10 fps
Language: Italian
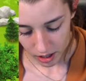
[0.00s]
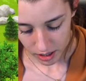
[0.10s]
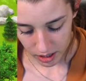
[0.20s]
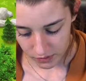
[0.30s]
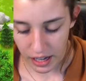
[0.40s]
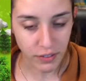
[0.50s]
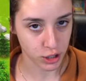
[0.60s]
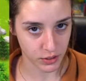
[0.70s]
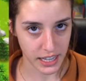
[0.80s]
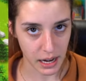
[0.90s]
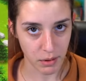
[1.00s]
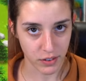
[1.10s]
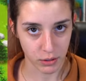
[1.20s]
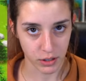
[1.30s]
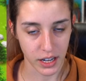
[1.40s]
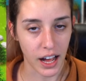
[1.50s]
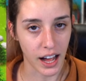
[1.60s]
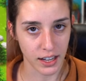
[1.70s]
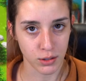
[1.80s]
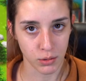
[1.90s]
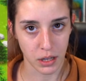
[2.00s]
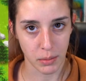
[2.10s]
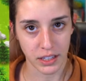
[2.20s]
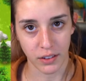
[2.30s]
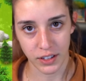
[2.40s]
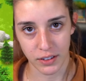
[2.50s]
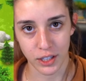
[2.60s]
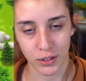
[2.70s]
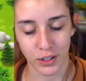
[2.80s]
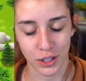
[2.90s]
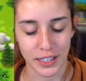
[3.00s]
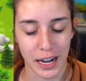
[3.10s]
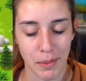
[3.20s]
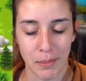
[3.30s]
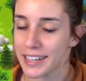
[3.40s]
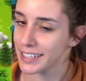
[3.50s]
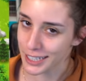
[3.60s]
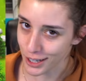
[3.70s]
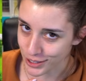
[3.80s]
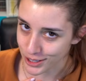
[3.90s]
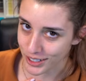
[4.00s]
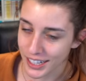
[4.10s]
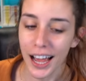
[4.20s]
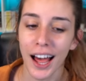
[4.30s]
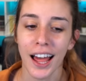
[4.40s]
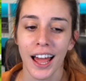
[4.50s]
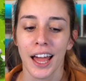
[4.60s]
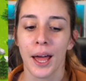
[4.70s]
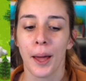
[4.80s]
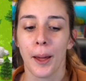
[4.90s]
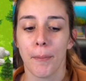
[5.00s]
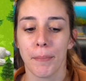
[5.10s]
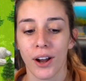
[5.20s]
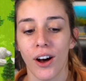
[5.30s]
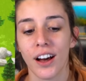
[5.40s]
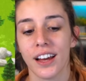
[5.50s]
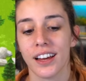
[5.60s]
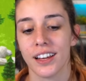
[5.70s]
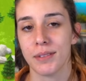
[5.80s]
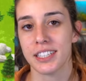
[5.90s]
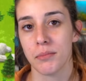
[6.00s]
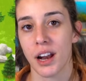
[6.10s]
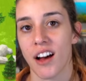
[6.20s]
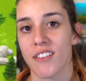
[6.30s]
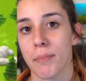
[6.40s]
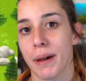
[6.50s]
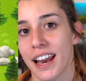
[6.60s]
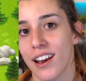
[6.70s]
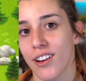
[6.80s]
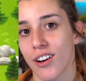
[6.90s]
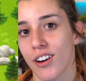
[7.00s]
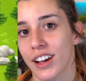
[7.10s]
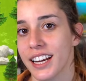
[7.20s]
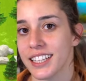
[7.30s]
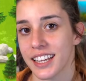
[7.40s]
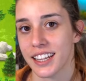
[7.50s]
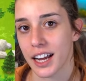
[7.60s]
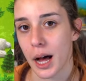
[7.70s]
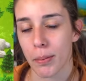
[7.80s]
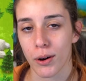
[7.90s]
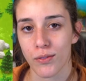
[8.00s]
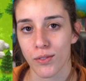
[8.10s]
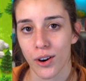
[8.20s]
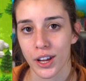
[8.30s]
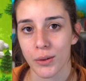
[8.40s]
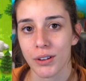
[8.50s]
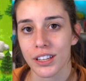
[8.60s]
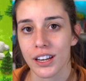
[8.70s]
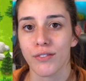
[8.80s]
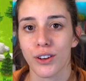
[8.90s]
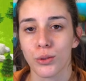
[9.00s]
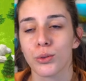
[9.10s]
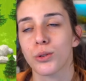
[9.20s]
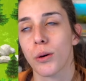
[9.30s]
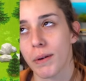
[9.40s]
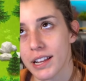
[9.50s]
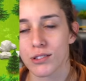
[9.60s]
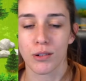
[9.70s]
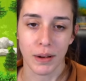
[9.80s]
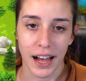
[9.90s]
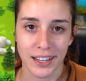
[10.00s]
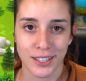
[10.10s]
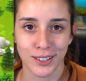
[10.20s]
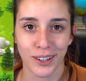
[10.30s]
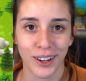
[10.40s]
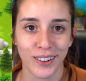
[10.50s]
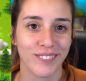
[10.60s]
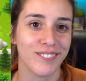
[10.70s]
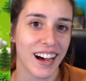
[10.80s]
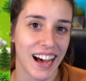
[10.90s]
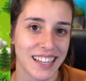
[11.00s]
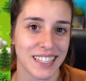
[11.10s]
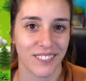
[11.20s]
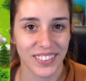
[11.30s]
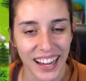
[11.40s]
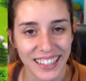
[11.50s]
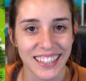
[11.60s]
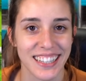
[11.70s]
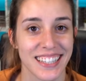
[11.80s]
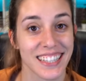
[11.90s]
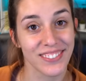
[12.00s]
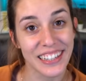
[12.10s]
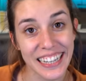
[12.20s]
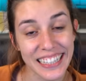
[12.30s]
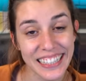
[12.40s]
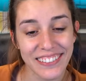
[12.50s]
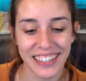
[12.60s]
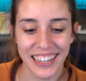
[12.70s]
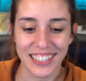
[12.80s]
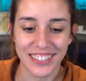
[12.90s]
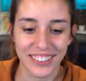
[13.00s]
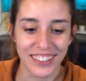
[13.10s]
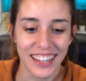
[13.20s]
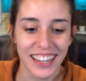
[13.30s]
Eh, ve la faccio vedere la mia fattoria assolutamente a fine video vi faccio vedere la mia bellissima fattoria però eh, mi sembrava bello riniziare da capo con voi, quindi rifarò tutto passo passo, ma sappiate che se volete vi lascio